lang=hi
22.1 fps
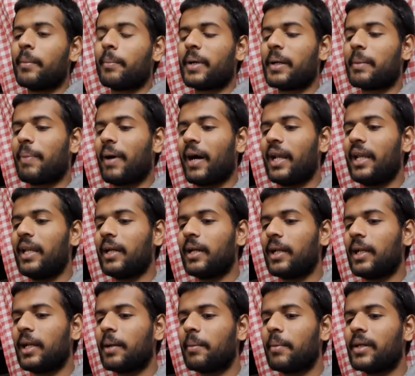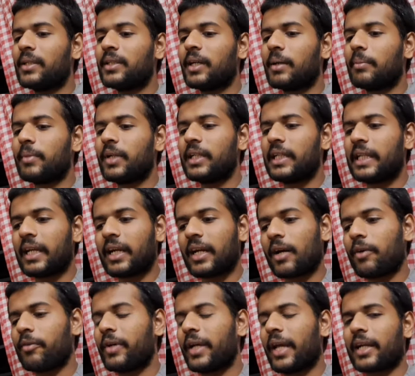बट बाहर निकलने के बाद हमने
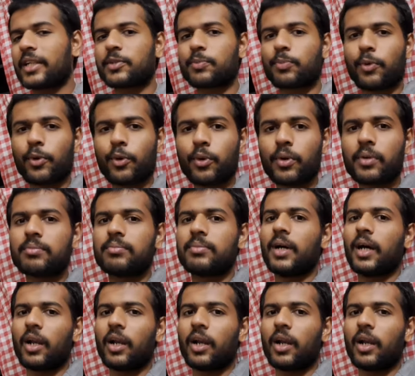देखा वही एक्सप्लोर